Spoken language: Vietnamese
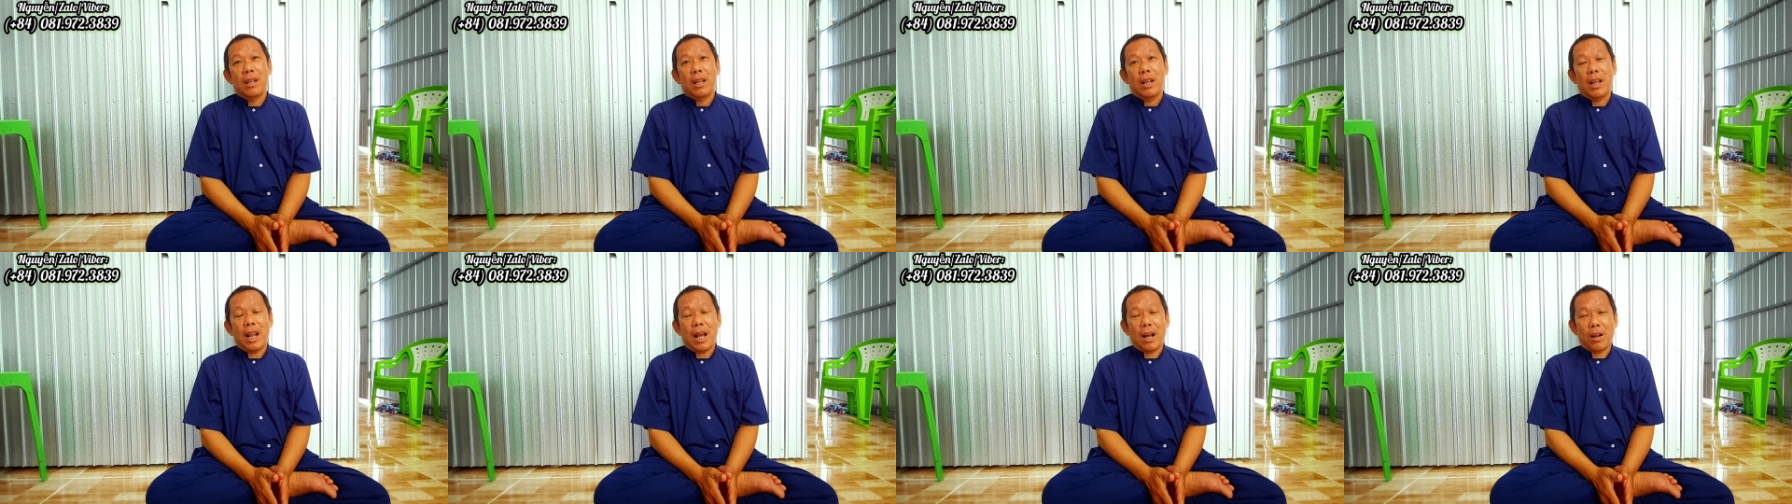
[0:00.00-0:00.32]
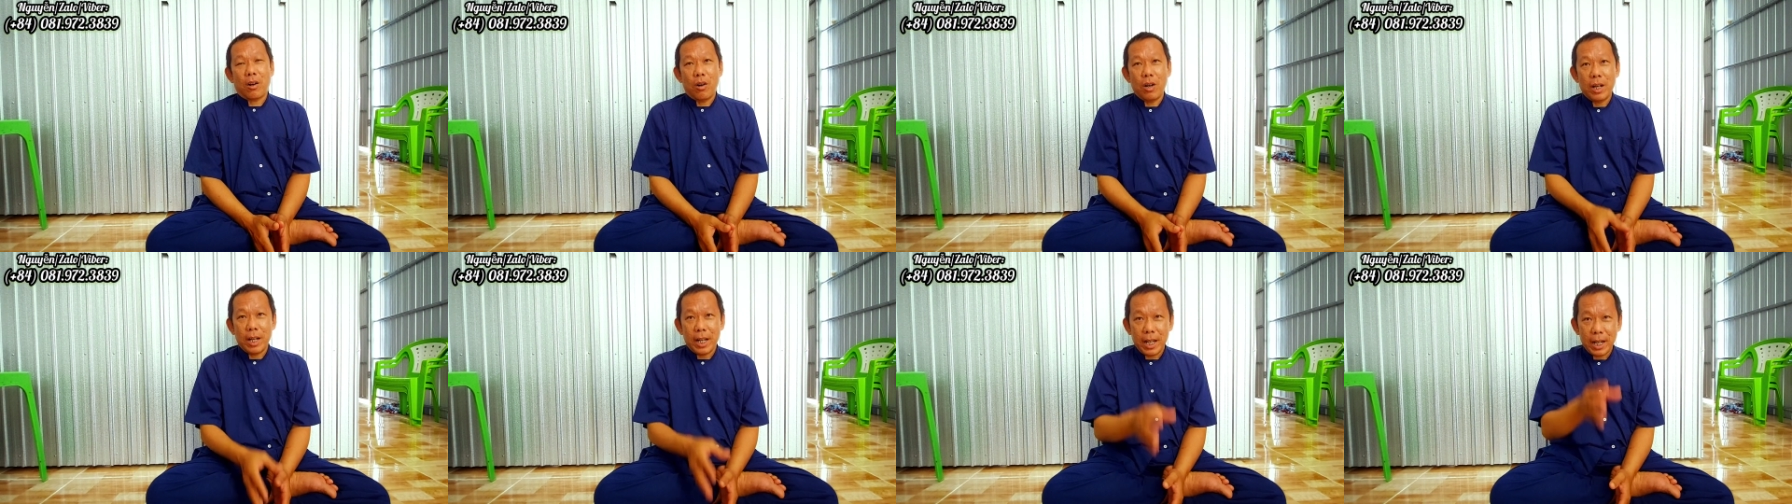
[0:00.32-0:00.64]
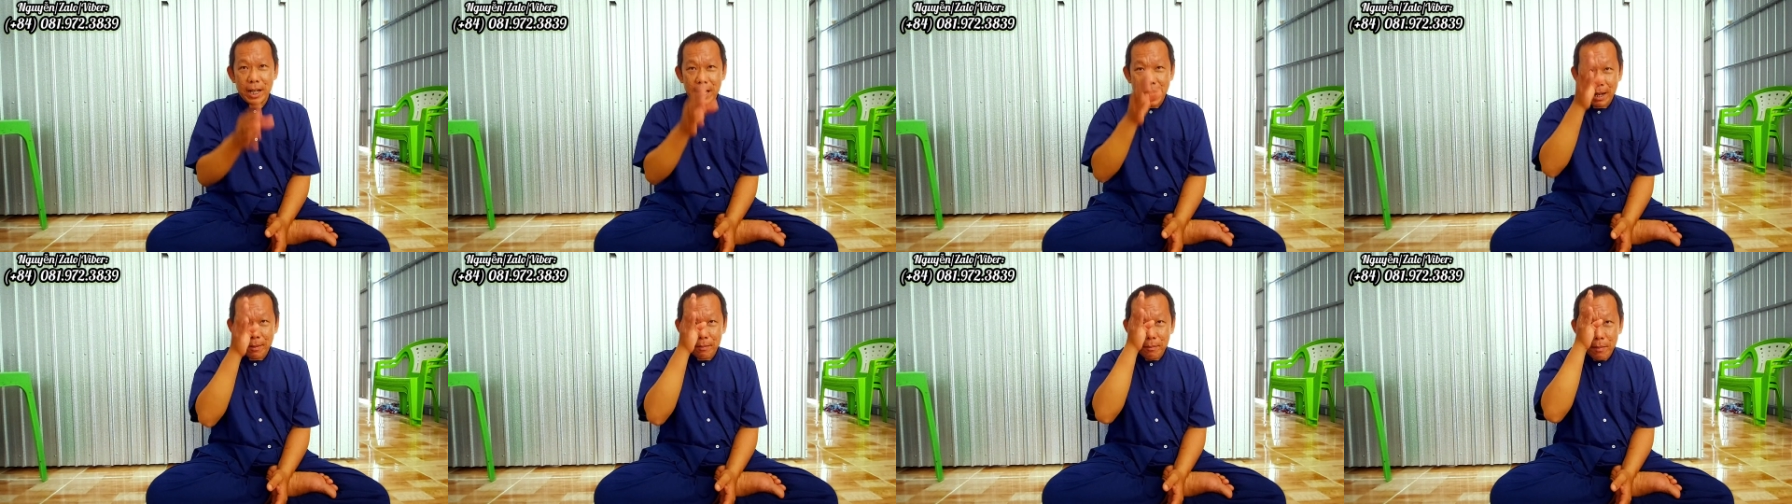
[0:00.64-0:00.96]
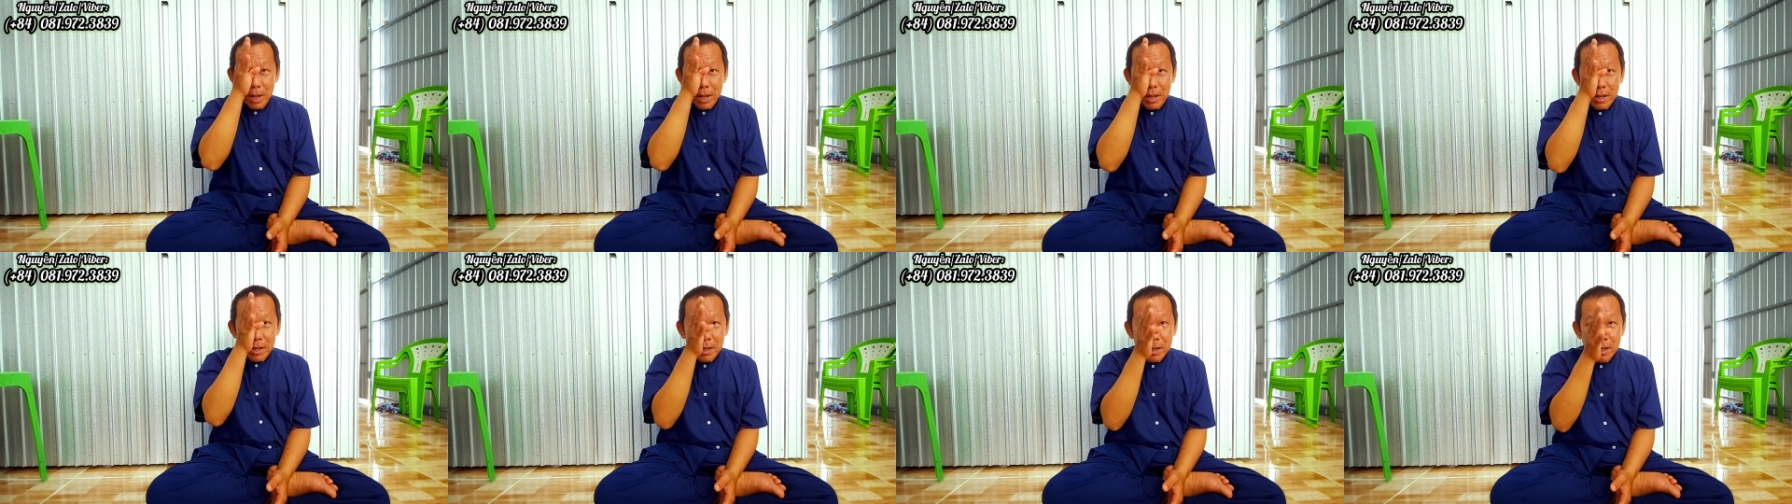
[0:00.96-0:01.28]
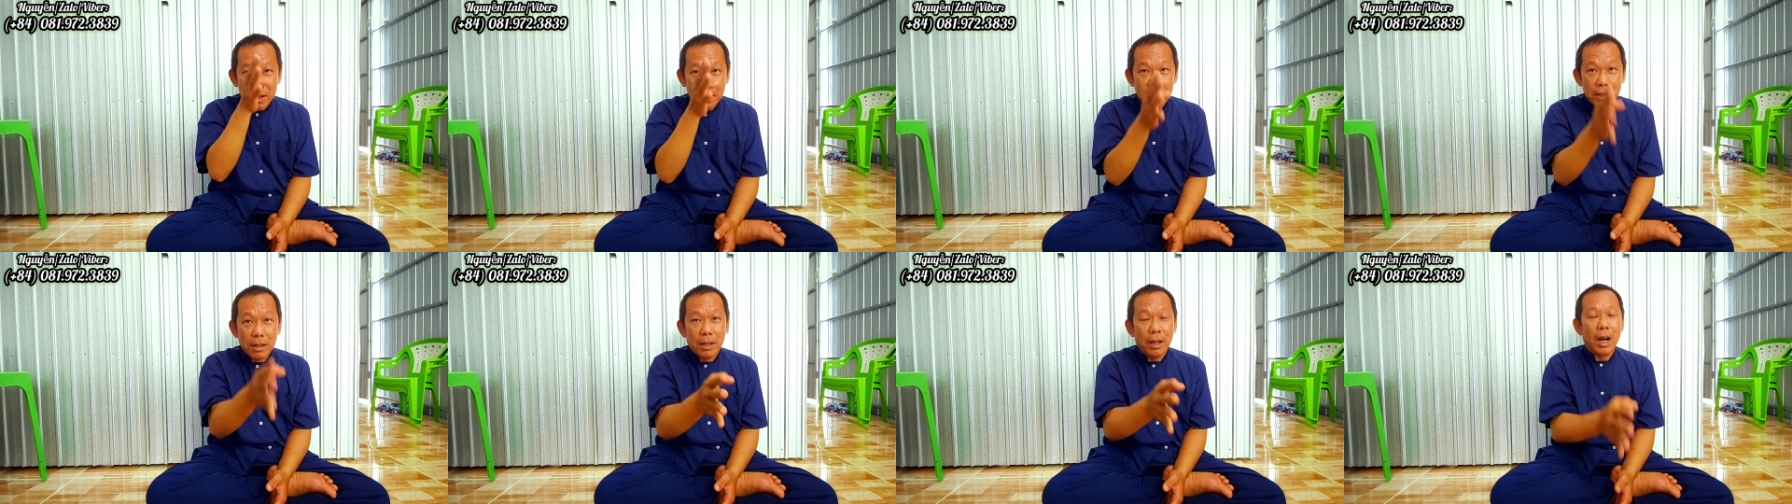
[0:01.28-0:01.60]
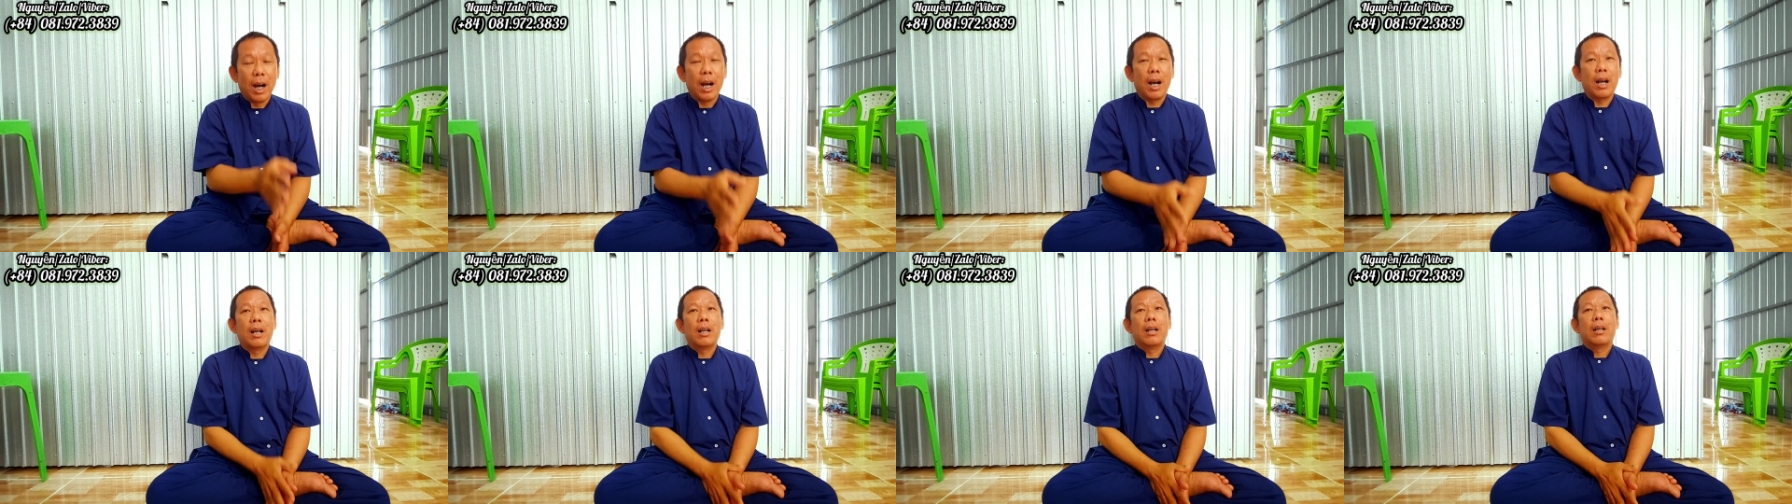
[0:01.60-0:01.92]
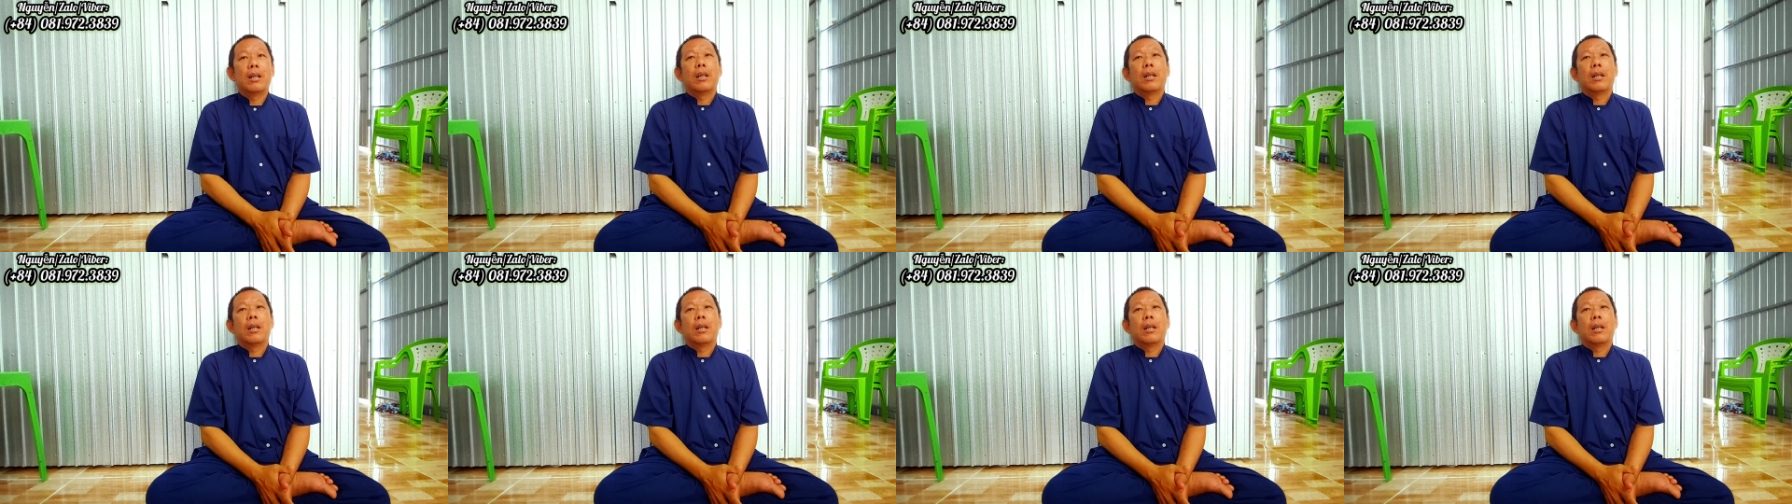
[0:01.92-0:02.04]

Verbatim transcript: là có nghĩa rằng mình vừa